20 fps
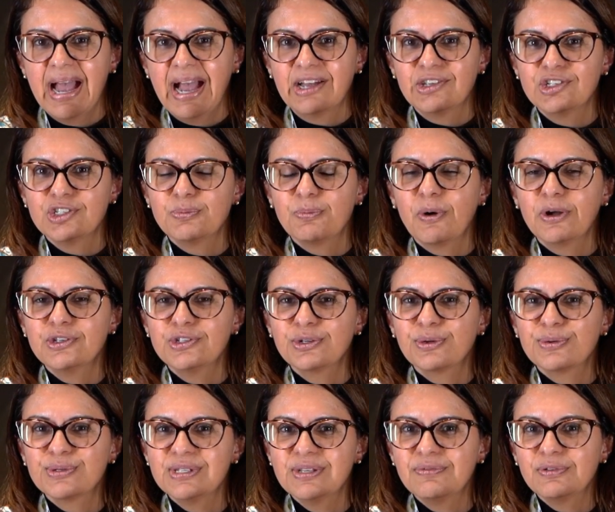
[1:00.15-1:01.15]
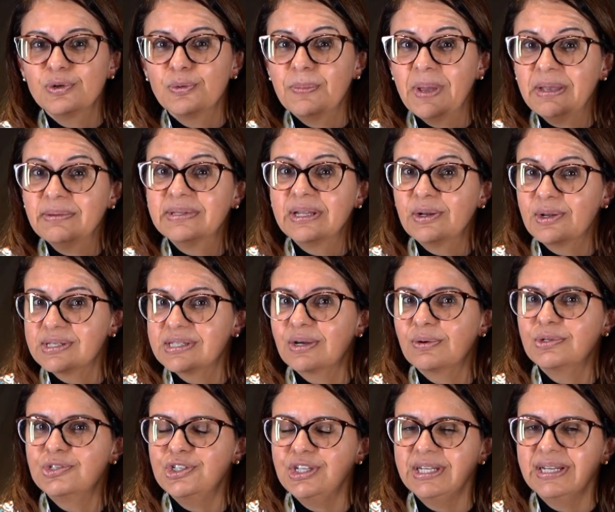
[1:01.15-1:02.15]
A gente pode inclusive no meio da nossa
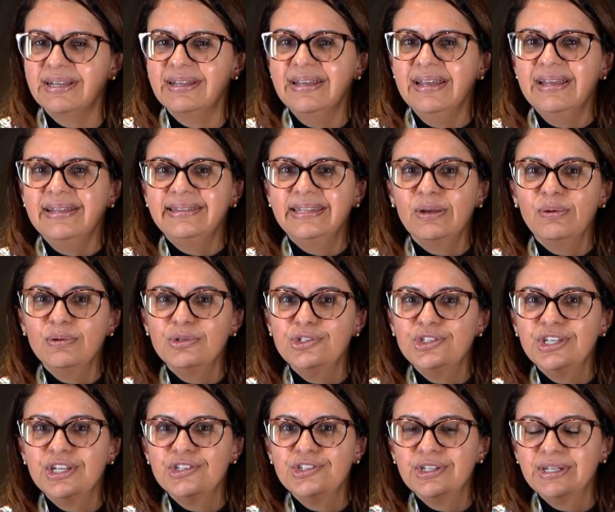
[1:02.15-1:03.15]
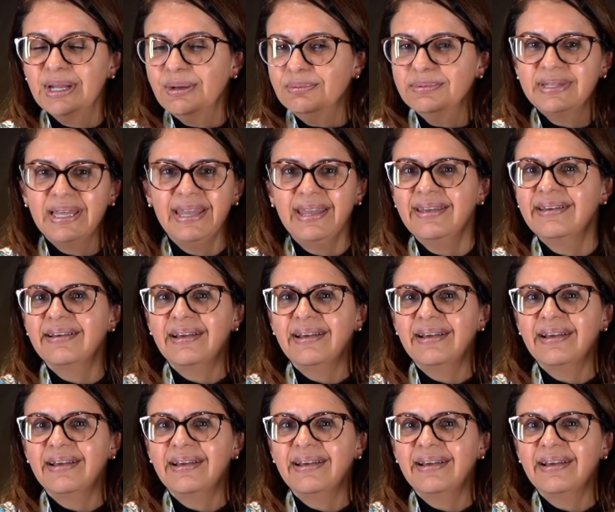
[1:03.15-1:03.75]
rotina ter o dia de não ter,